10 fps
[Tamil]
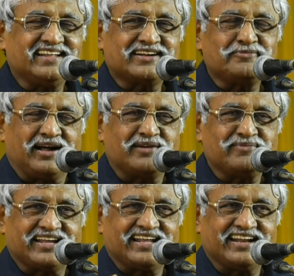இதற்கும்
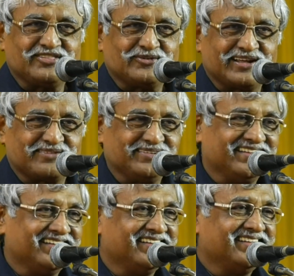ஆண்மைக்கு என்ன
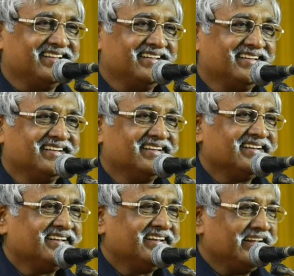தொடர்பு
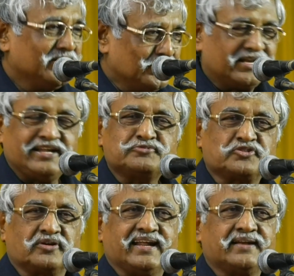இன்னொன்றையும்
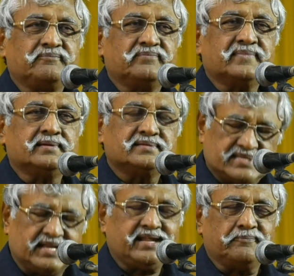சொன்னேன்
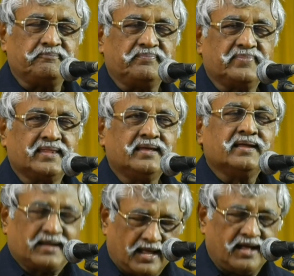சரி
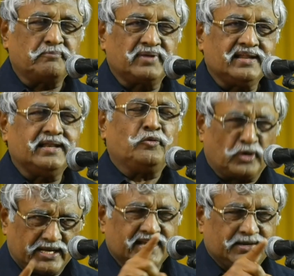நான் ஆம்பளை இல்லை
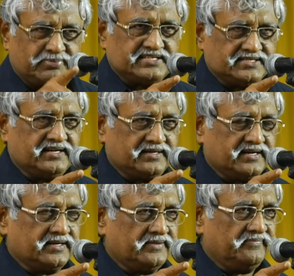உனக்கு என்ன பிரச்சனைன்னு
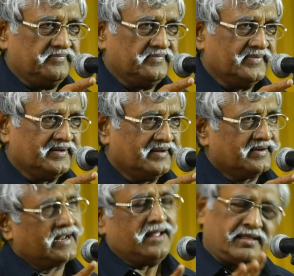கேட்டேன்
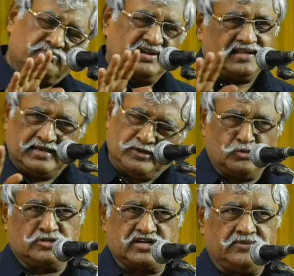நான் ஆம்பளை இல்லை
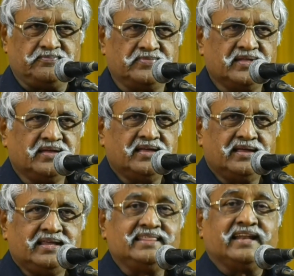உற்று
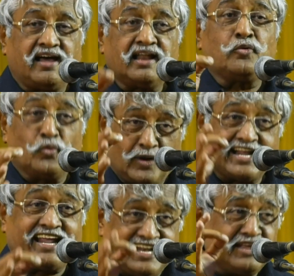இதனால
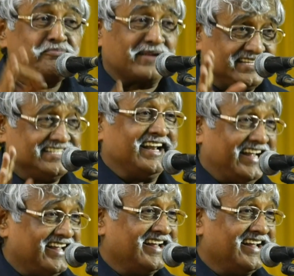உனக்கு என்ன பிரச்சனை